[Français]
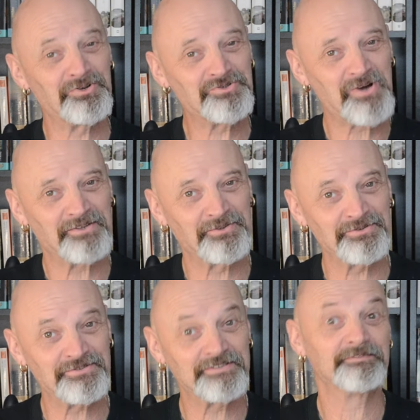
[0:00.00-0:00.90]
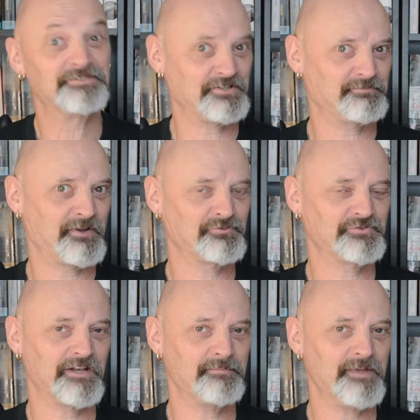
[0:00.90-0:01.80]
Bonjour à tous, j'espère que vous
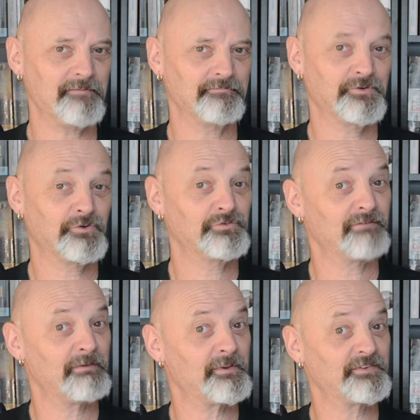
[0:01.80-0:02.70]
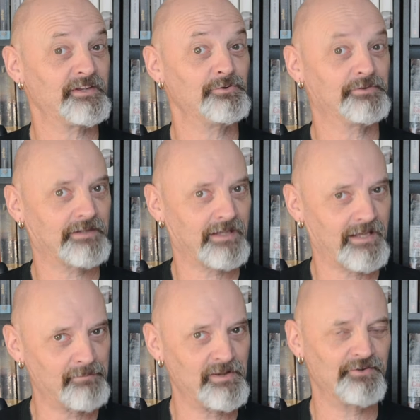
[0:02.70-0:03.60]
allez bien, que vous avez passé une
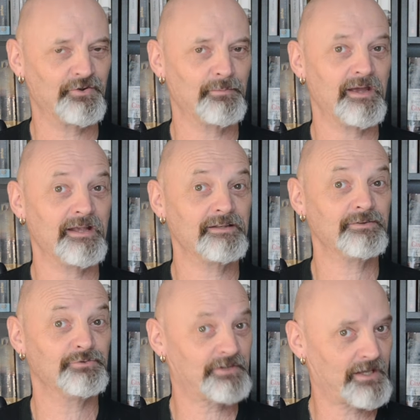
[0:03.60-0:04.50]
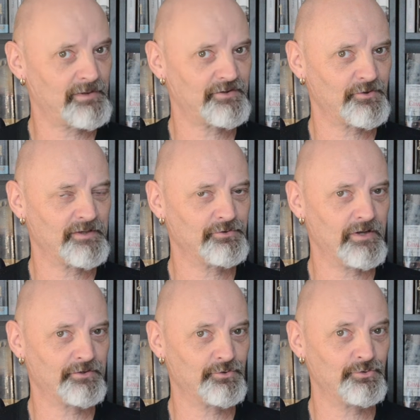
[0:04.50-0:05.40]
très belle semaine, une très belle semaine de
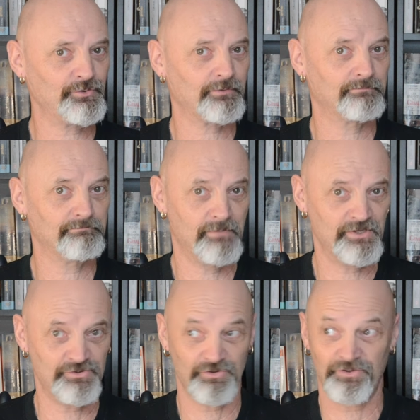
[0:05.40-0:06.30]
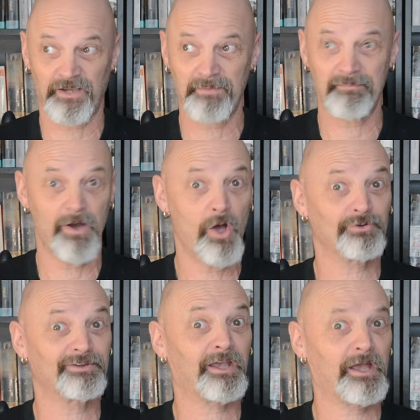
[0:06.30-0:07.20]
lecture, et je dirais même un
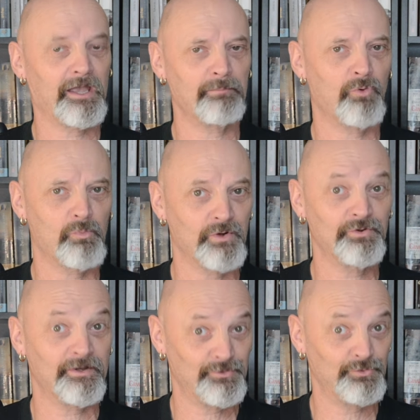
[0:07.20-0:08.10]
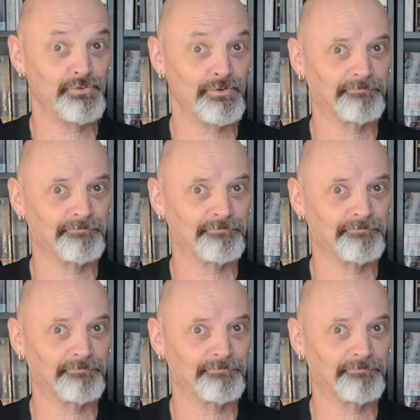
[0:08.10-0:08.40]
très bon mois de lecture.